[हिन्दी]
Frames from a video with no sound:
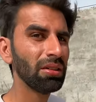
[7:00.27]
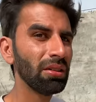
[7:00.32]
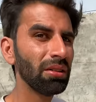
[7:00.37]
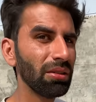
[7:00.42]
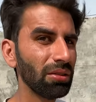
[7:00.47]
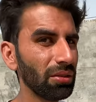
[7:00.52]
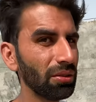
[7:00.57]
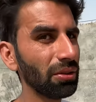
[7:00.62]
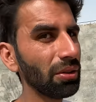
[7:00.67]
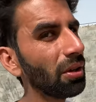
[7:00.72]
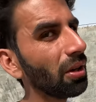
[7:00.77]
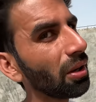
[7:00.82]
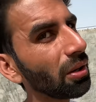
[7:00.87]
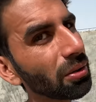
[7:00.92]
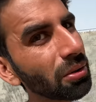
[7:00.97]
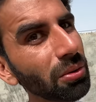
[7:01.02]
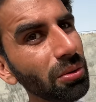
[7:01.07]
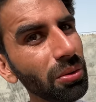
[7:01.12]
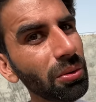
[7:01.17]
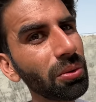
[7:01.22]
है वैसे यार
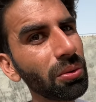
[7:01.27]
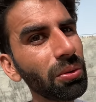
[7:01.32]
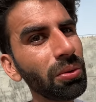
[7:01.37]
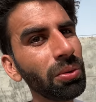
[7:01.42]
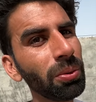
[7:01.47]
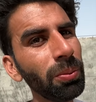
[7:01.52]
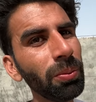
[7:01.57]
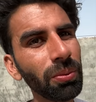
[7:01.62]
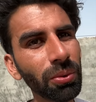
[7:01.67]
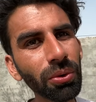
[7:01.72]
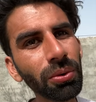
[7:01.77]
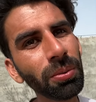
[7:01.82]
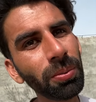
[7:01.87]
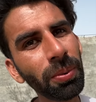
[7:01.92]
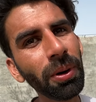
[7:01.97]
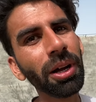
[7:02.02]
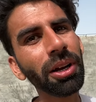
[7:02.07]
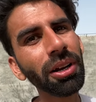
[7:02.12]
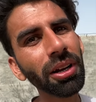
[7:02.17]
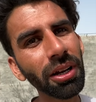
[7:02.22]

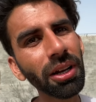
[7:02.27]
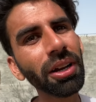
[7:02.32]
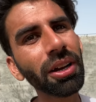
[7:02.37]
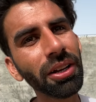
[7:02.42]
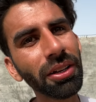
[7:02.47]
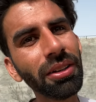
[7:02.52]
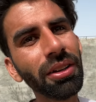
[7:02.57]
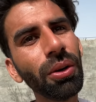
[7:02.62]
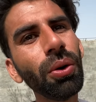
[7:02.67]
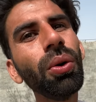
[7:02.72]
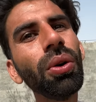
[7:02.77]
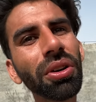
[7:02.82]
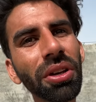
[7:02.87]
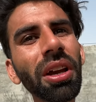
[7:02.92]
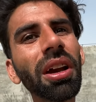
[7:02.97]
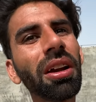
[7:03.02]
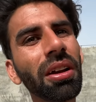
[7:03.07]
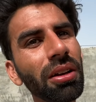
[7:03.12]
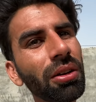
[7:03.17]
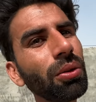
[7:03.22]
घुमाने लेके जा और क्या
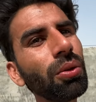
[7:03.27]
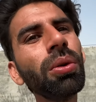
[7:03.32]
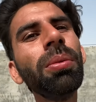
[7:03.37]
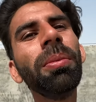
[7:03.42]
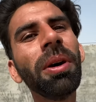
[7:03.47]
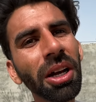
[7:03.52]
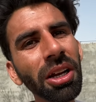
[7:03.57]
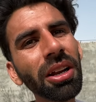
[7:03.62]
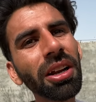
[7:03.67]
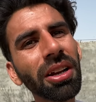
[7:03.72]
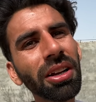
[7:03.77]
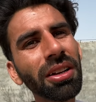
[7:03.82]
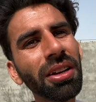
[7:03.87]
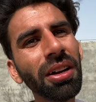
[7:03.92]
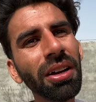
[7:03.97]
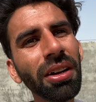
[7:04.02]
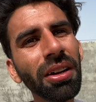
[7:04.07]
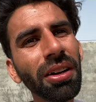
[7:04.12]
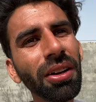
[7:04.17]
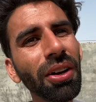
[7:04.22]
घुमाने चाट
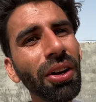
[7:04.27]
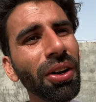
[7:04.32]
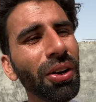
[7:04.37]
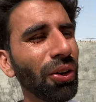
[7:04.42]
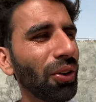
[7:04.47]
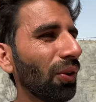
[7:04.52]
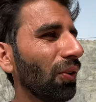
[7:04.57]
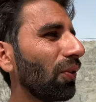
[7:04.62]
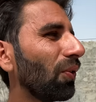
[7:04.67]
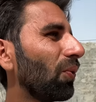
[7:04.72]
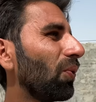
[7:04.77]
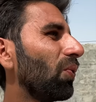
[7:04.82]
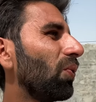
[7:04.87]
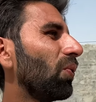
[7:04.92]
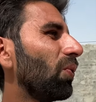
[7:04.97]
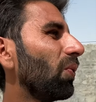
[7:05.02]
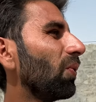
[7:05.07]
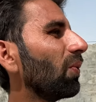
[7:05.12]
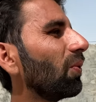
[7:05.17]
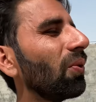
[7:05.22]
क्यों हो रही है तुझे
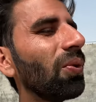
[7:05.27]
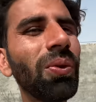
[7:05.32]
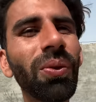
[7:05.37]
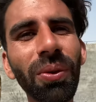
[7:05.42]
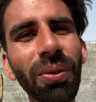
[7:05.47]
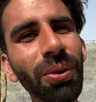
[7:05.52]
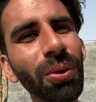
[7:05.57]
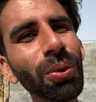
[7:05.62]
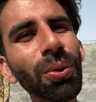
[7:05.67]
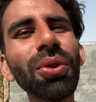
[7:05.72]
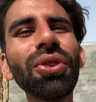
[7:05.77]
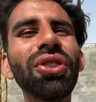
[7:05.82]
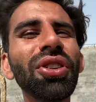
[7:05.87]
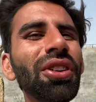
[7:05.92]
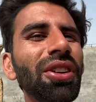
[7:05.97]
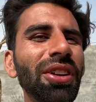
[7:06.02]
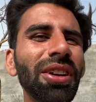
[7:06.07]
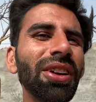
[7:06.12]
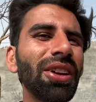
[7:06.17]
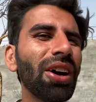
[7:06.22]
हम्म, हाँ? कुछ
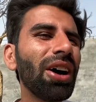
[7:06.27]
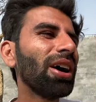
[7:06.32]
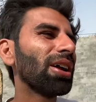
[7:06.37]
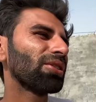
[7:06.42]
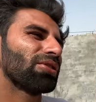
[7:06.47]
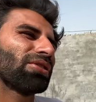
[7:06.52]
नहीं यार